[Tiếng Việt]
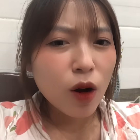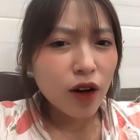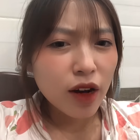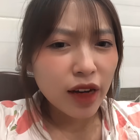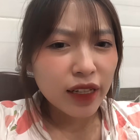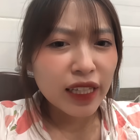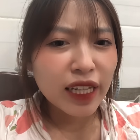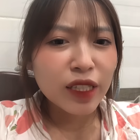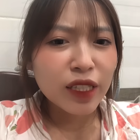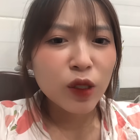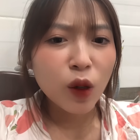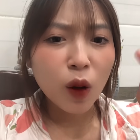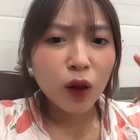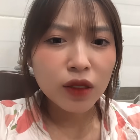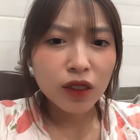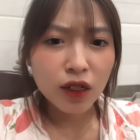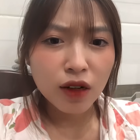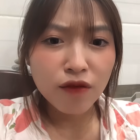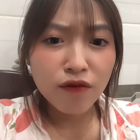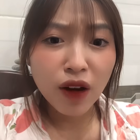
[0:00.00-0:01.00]
mọi người thì cho
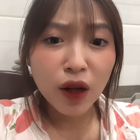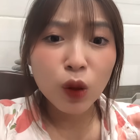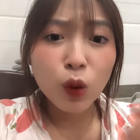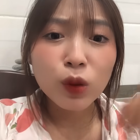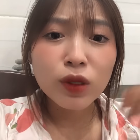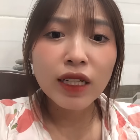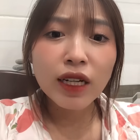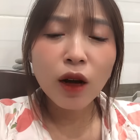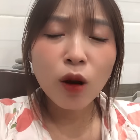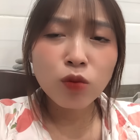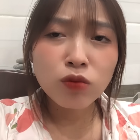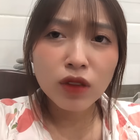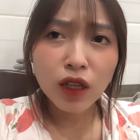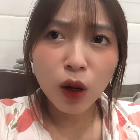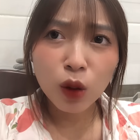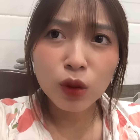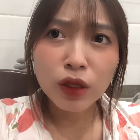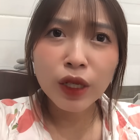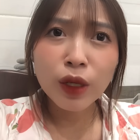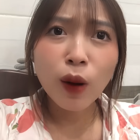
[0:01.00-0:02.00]
trứng vào nồi chiên không
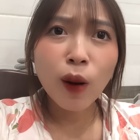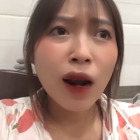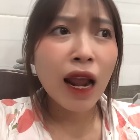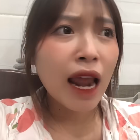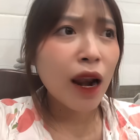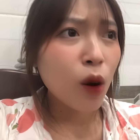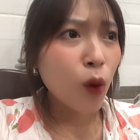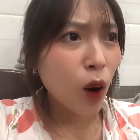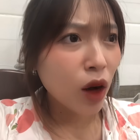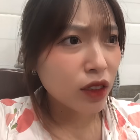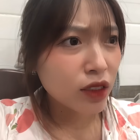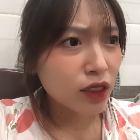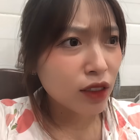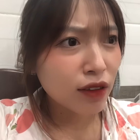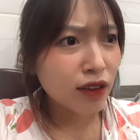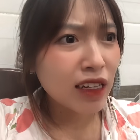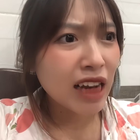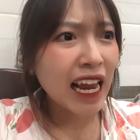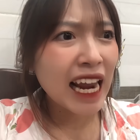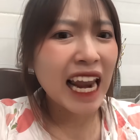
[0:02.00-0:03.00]
dầu thì nó là luộc
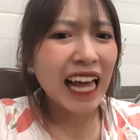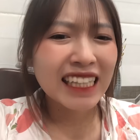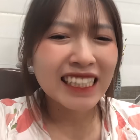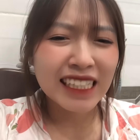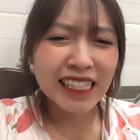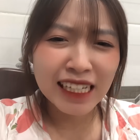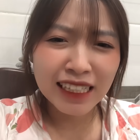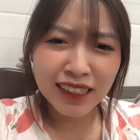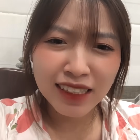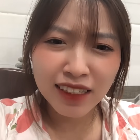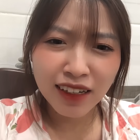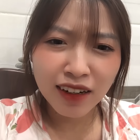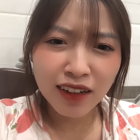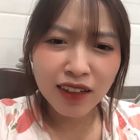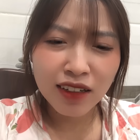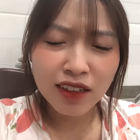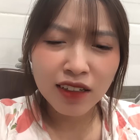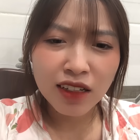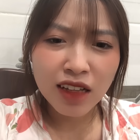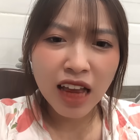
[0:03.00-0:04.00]
trứng hay là chiên
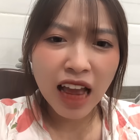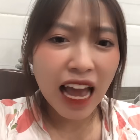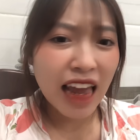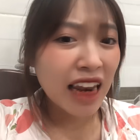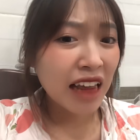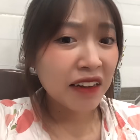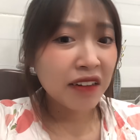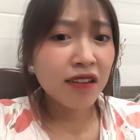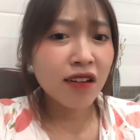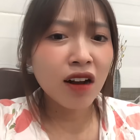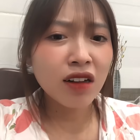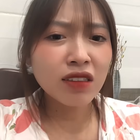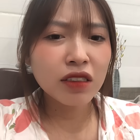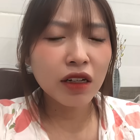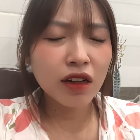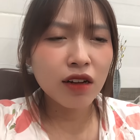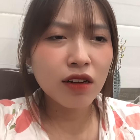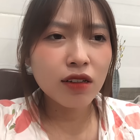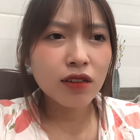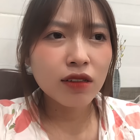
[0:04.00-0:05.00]
trứng hay là nướng
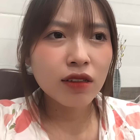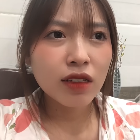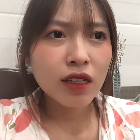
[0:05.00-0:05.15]
trứng